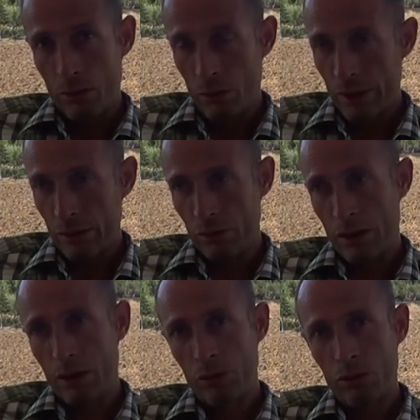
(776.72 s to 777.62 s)
Ondan
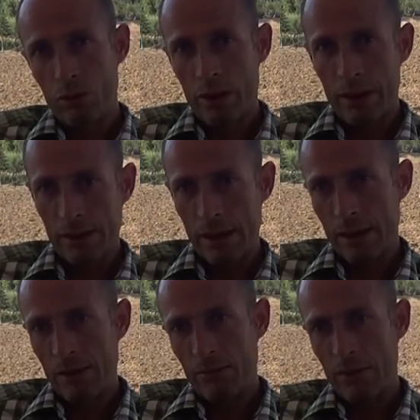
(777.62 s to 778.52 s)
sonraki sorunlar
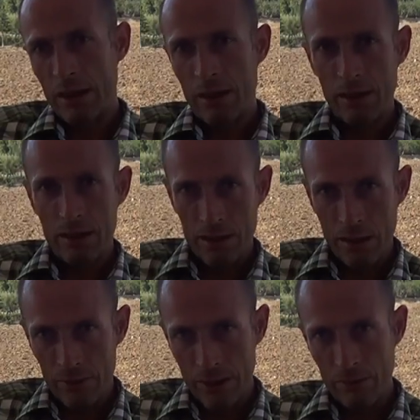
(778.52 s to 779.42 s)
zaten vatandaş,
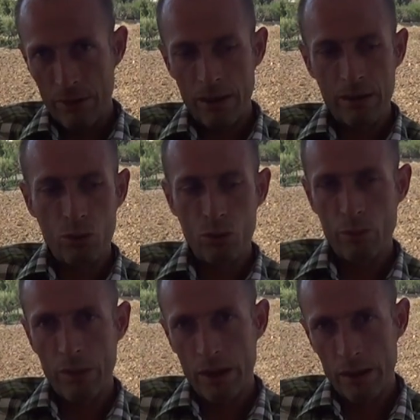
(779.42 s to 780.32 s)
devlet ve
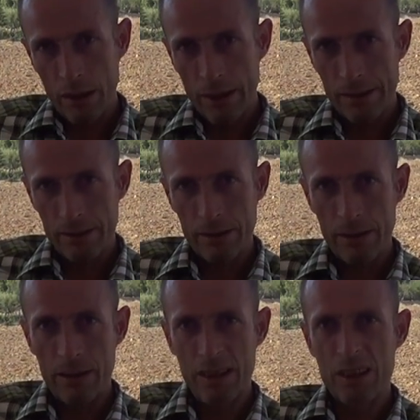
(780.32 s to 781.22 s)
kurumlar
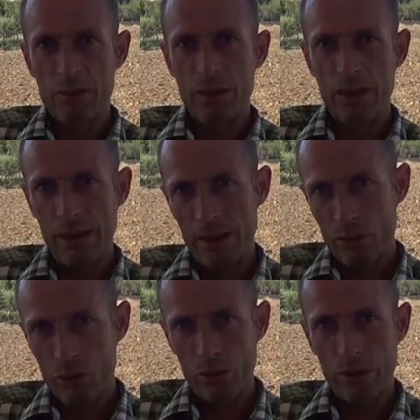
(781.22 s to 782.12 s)
arasındaki işbirliğiyle
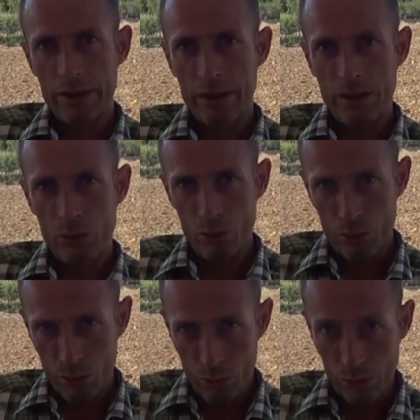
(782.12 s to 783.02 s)
çözüleceğini
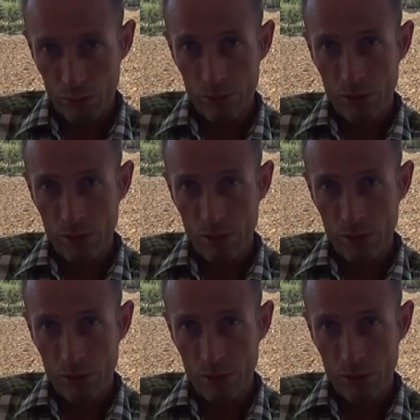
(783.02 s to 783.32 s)
düşünüyoruz.